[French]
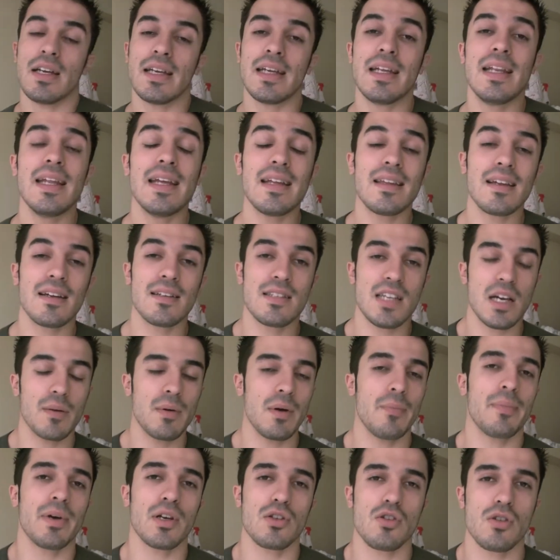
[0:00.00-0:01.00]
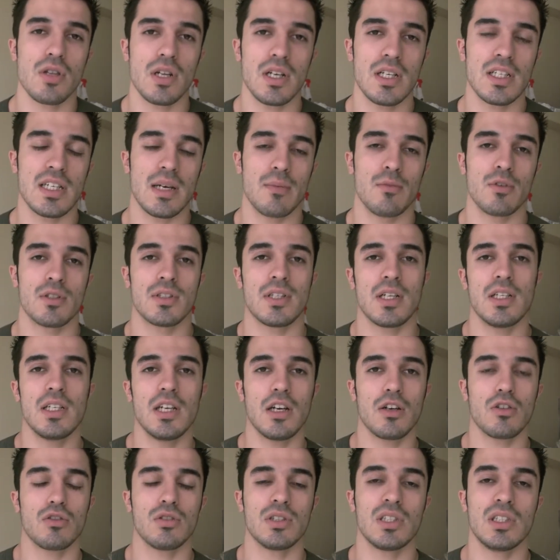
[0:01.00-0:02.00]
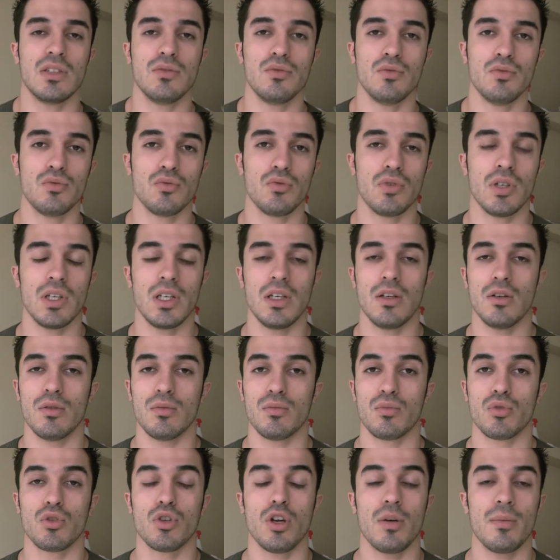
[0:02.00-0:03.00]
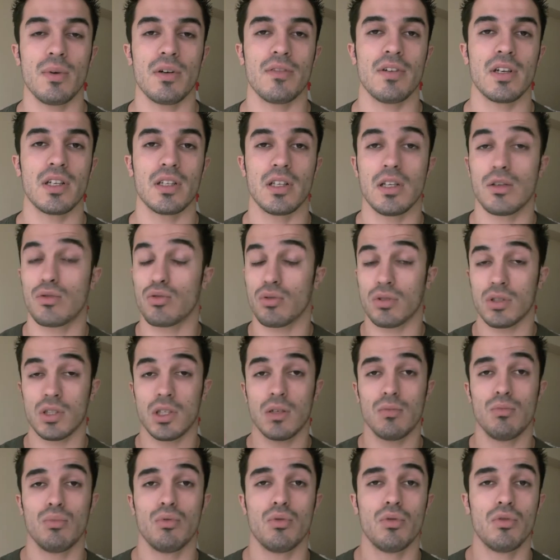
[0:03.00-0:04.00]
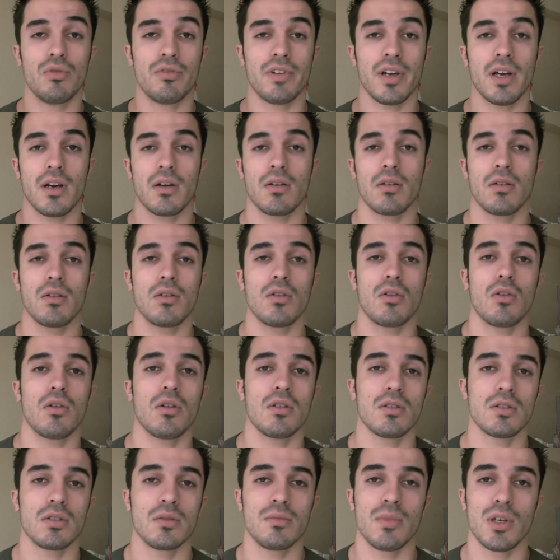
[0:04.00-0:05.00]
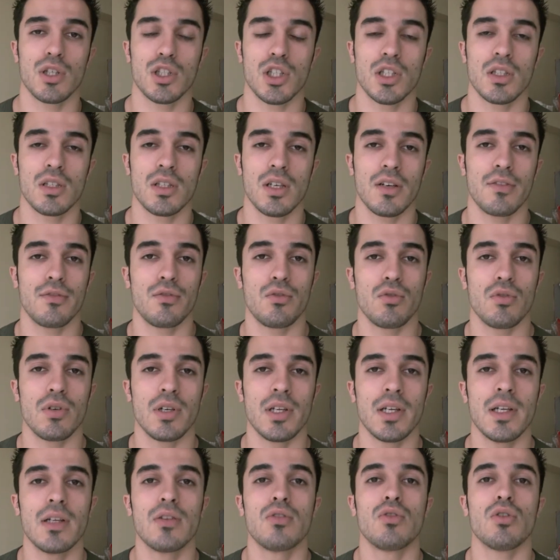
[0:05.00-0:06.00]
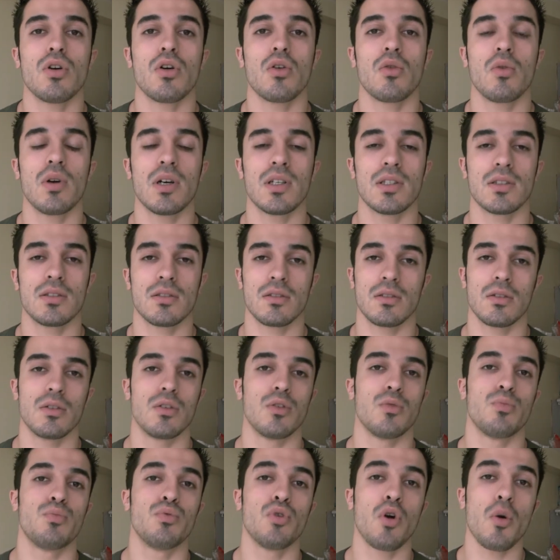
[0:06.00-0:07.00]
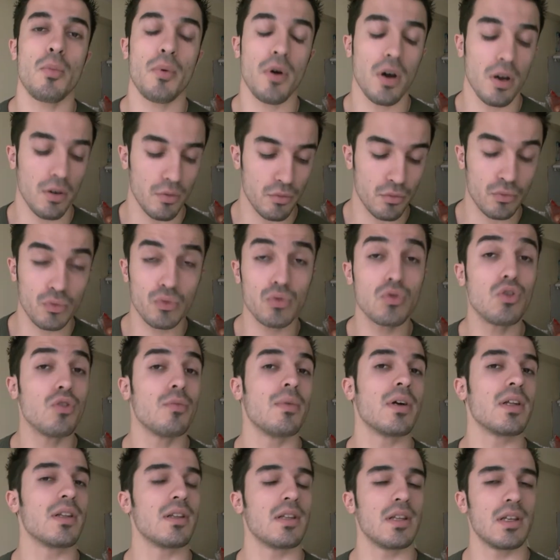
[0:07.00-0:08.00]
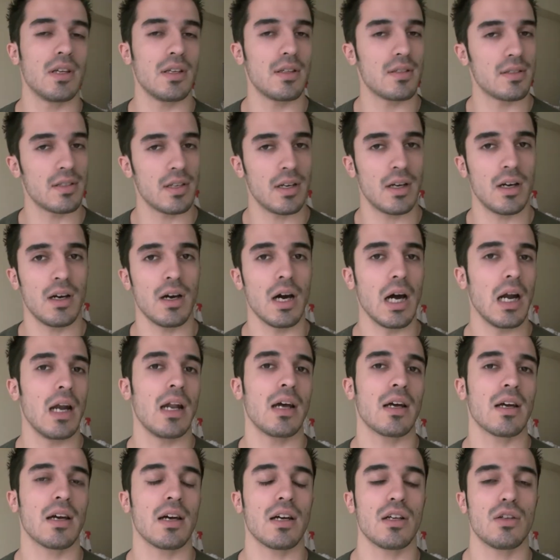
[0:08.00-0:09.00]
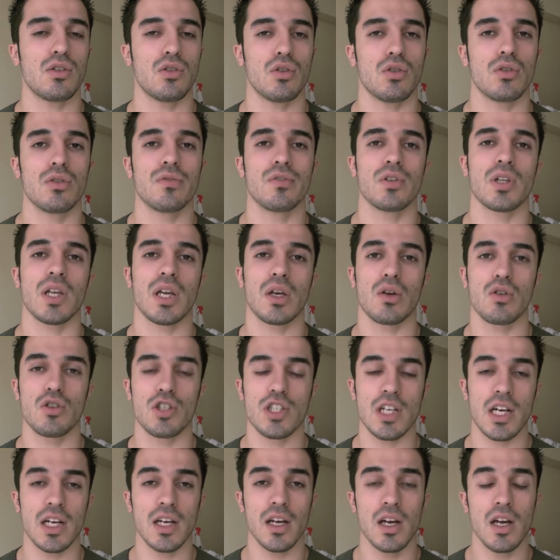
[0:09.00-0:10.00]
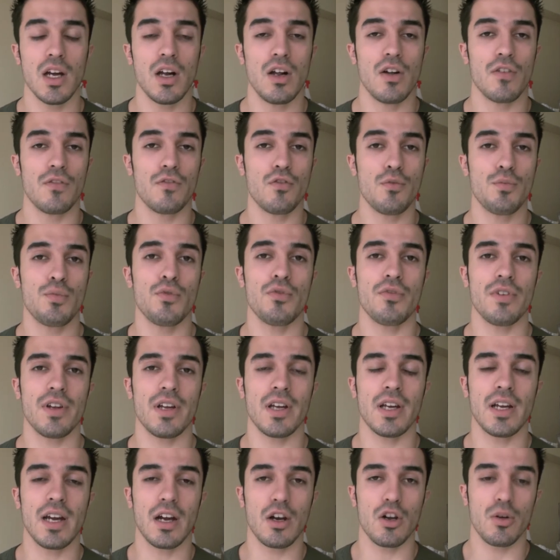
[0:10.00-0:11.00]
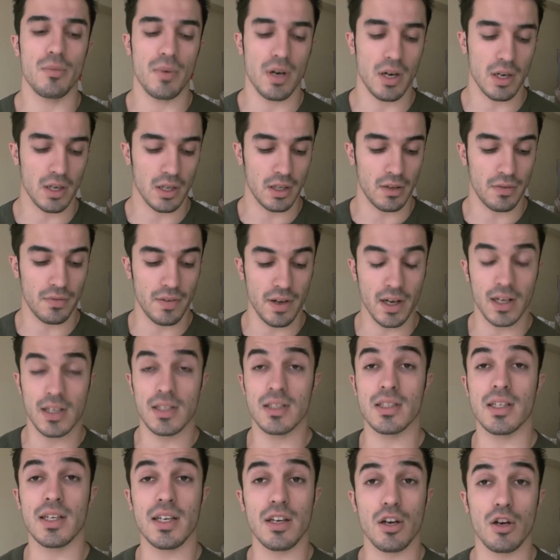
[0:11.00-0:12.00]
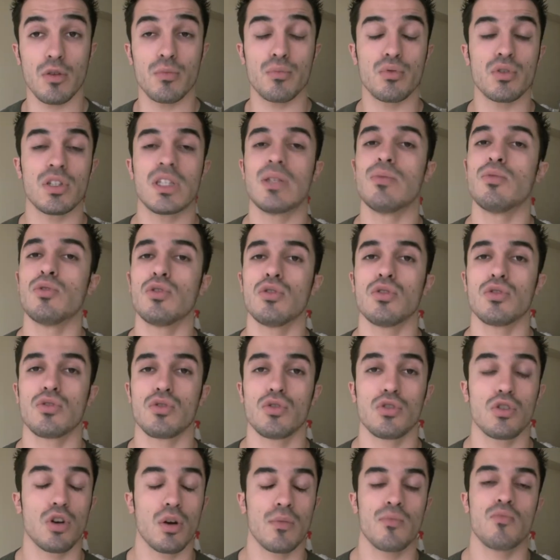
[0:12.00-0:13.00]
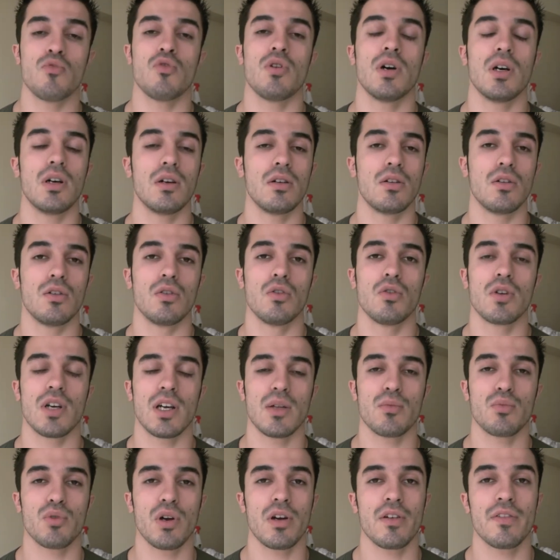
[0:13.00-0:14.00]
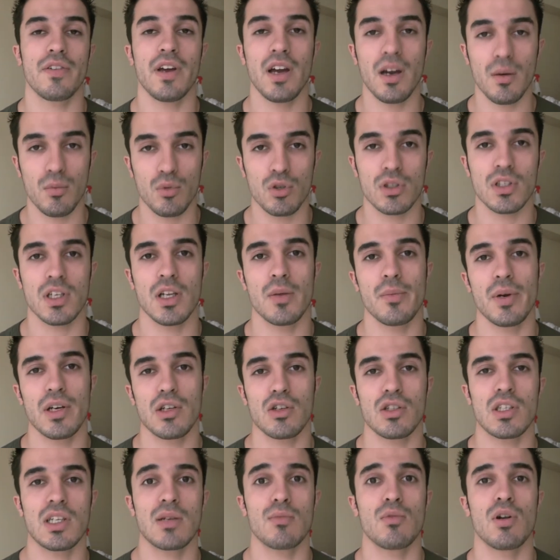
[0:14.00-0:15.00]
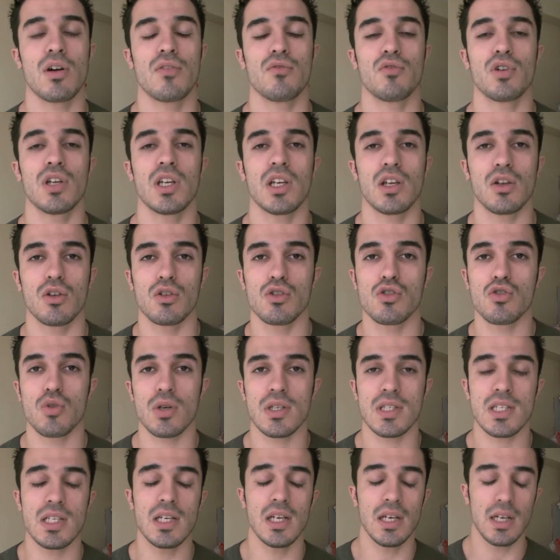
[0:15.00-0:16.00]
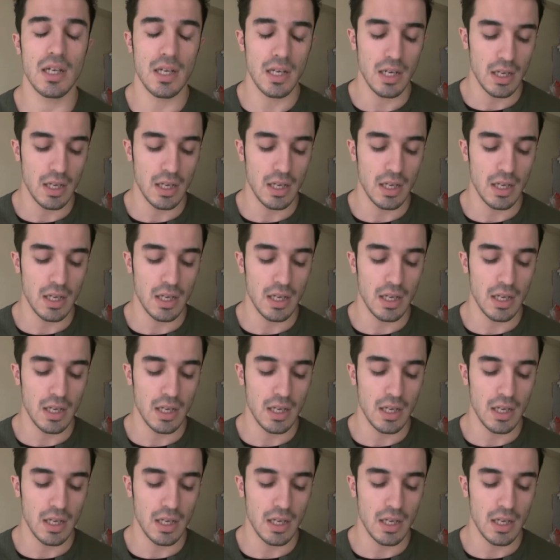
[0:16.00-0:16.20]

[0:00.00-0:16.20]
Il est entièrement personnalisable, c'est-à-dire que si vous voulez un bonhomme avec des sourcils bleus, vert, euh, rose, magenta, violet, turquoise, euh, pourpre, vous demandez ça à la création de votre EcoJack. Vous pouvez également y faire inscrire un petit mot dessus, comme moi, euh, locan.fr, bon, c'est les personnes qui me l'ont envoyé qui l'ont choisi.